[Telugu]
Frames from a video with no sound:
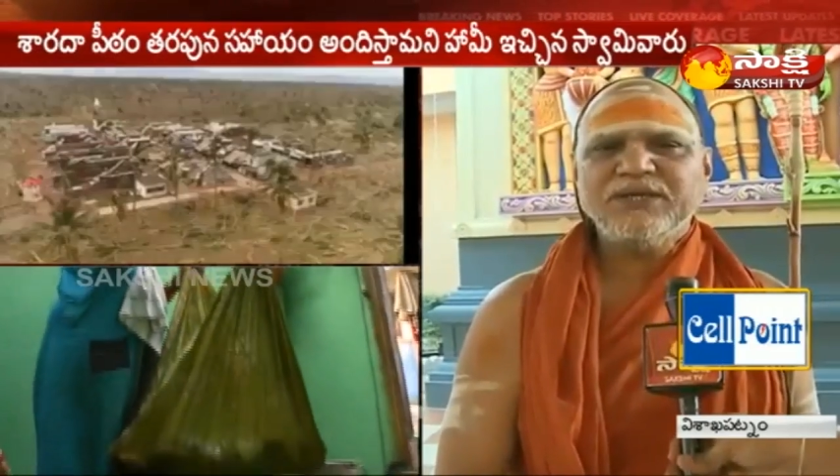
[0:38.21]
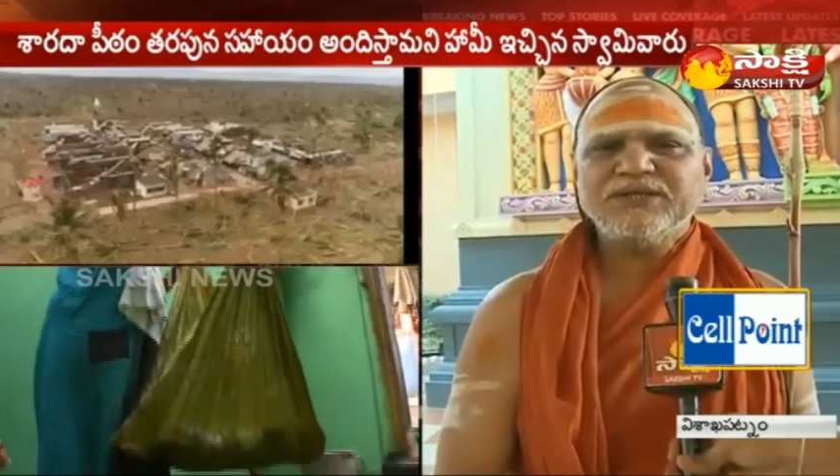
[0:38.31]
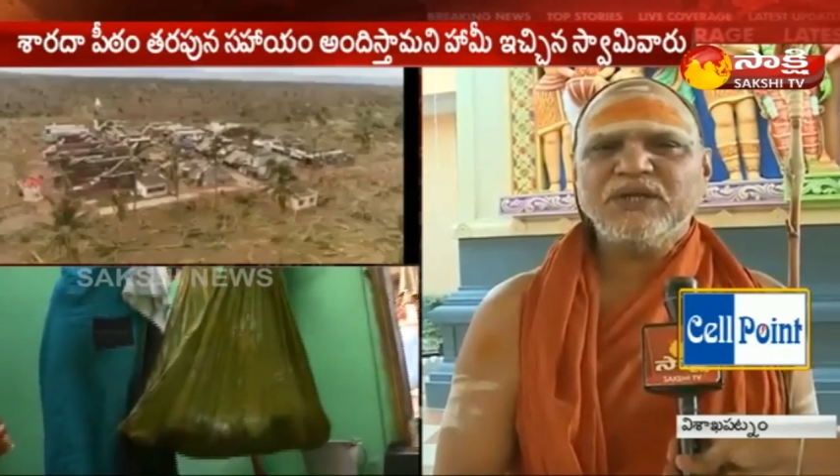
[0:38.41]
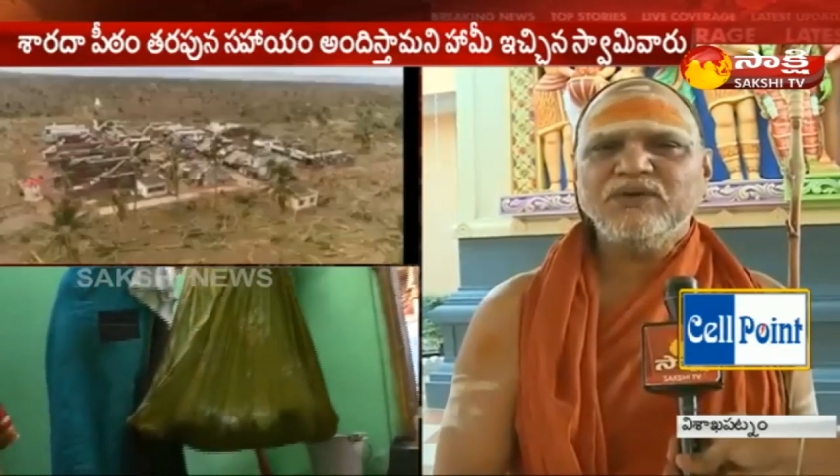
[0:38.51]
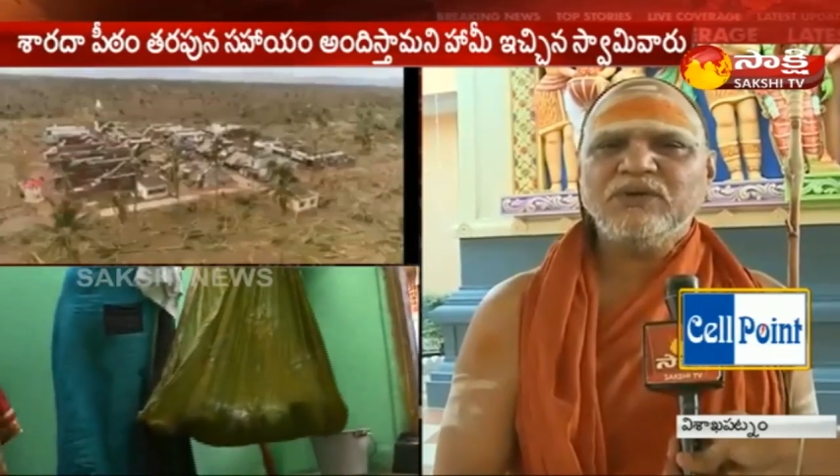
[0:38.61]

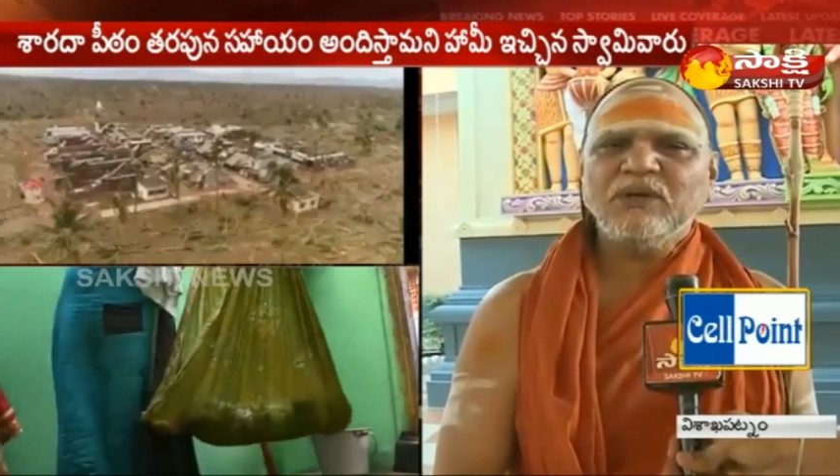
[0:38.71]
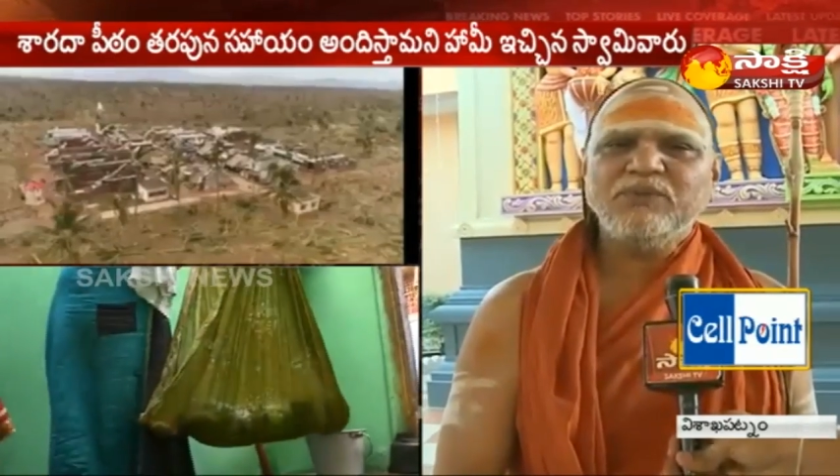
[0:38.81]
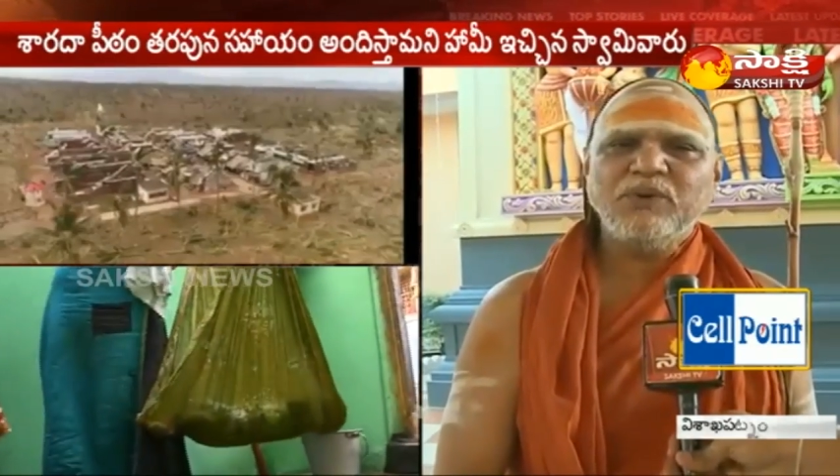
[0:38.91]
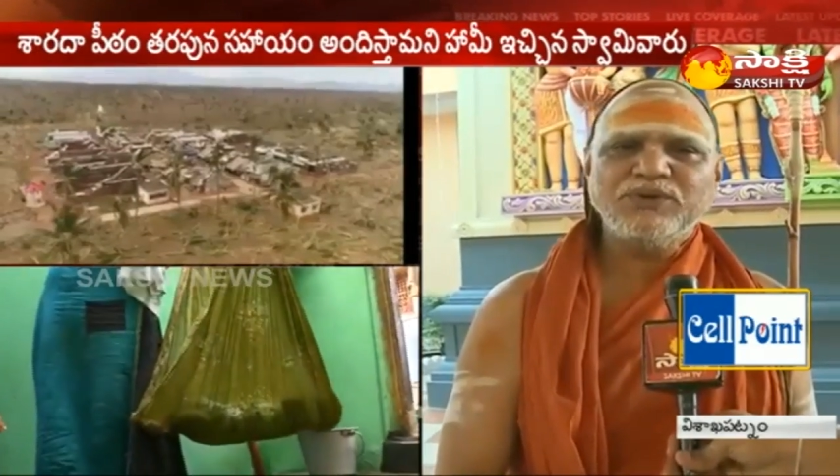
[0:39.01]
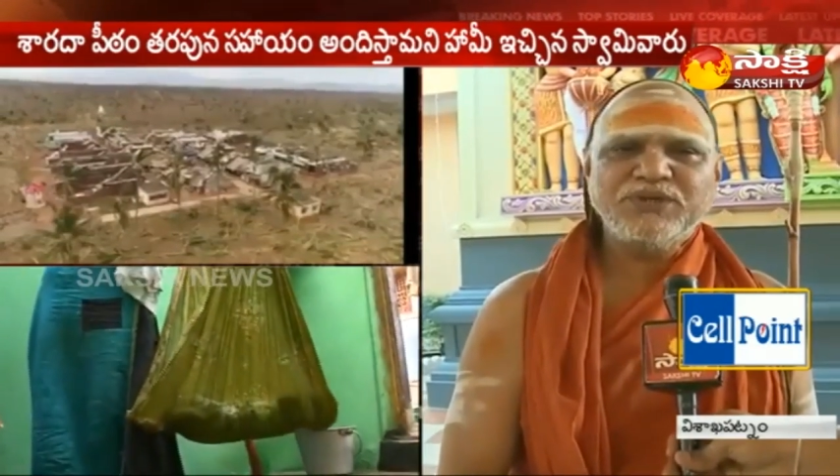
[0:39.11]
దీక్షలో
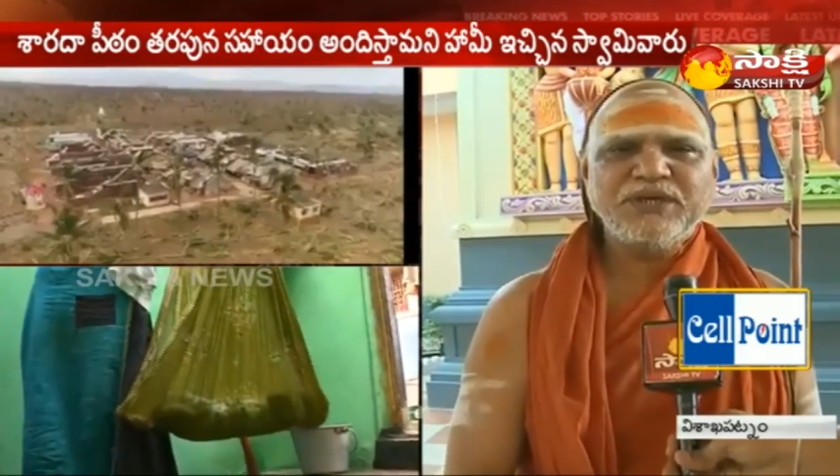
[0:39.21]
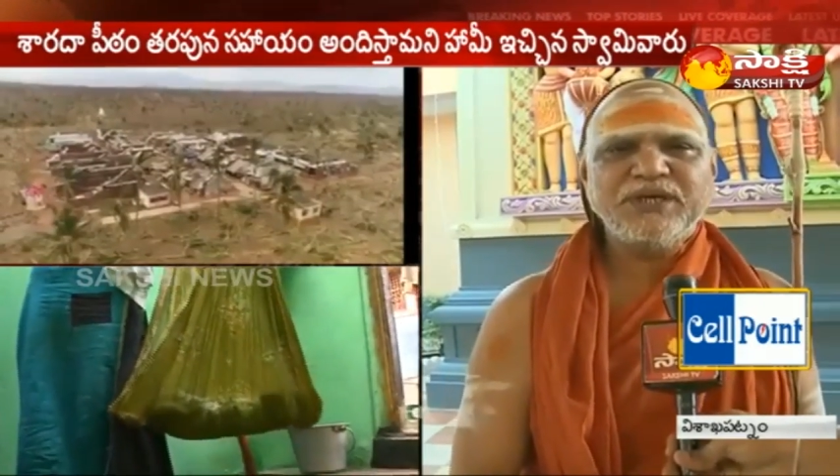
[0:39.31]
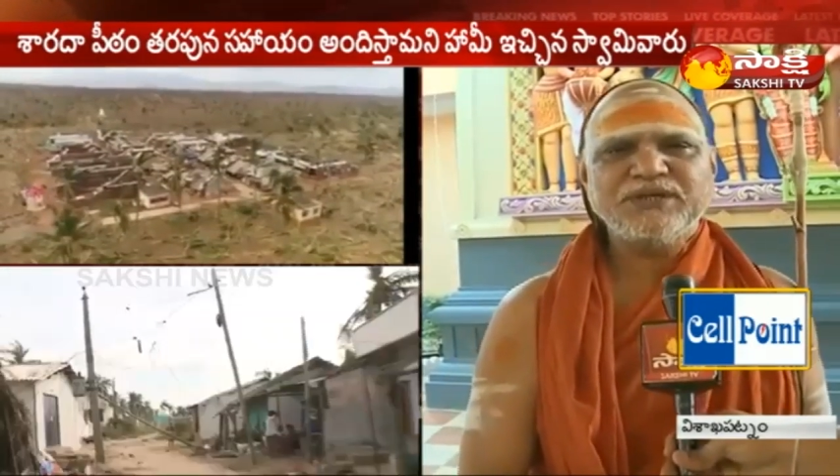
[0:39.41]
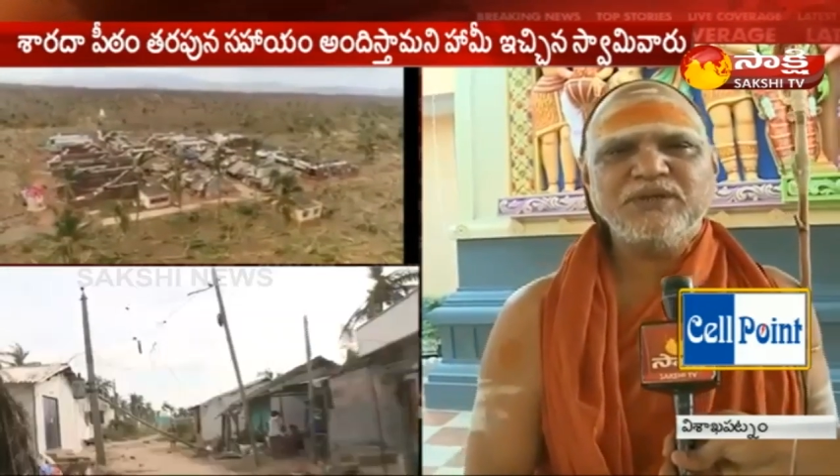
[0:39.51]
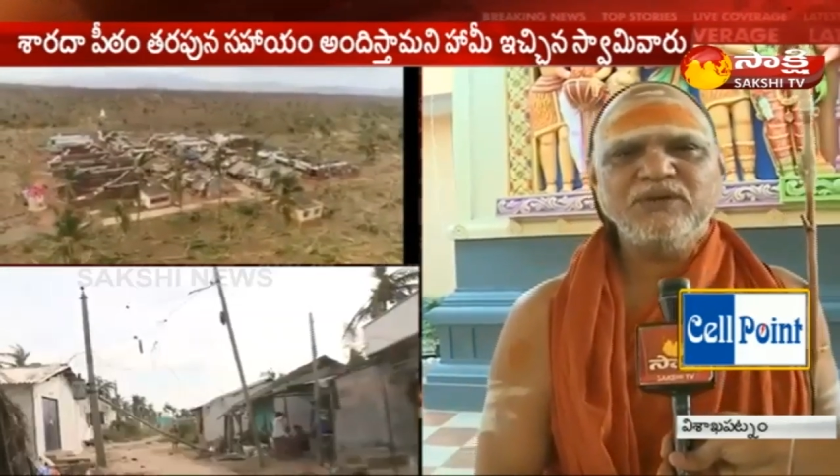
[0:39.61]
ఉన్నప్పుడు
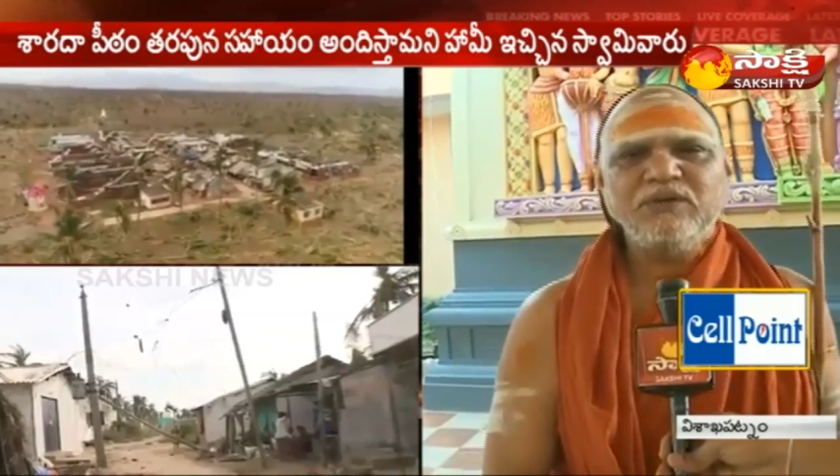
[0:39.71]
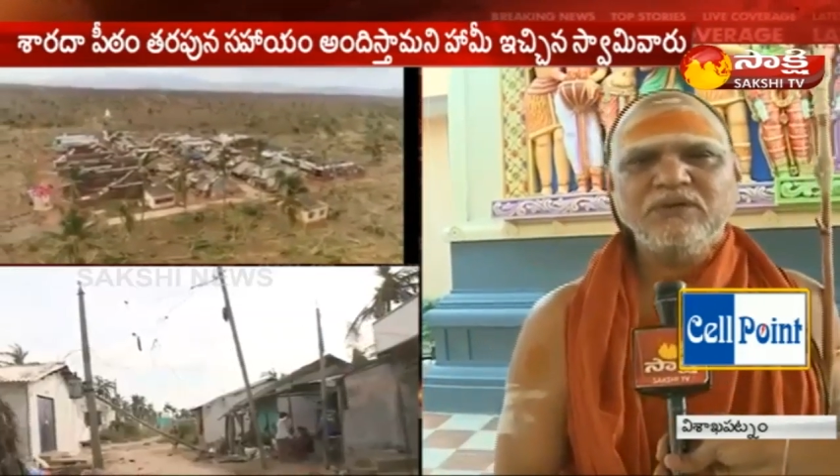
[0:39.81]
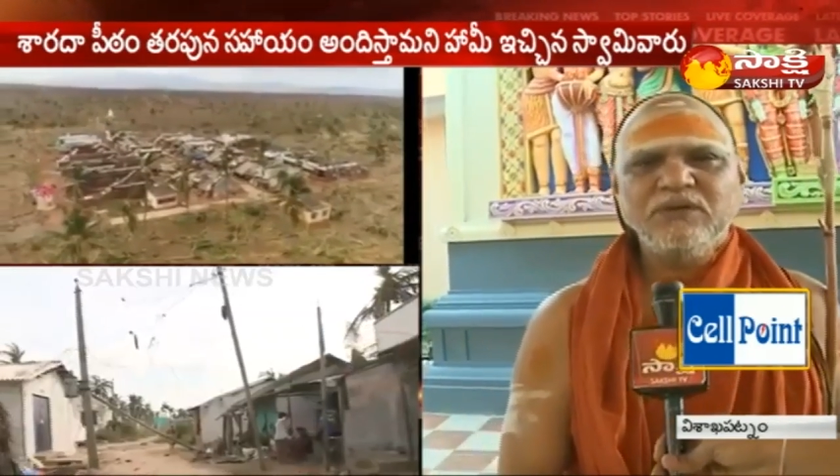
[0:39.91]
ఋషికేశులో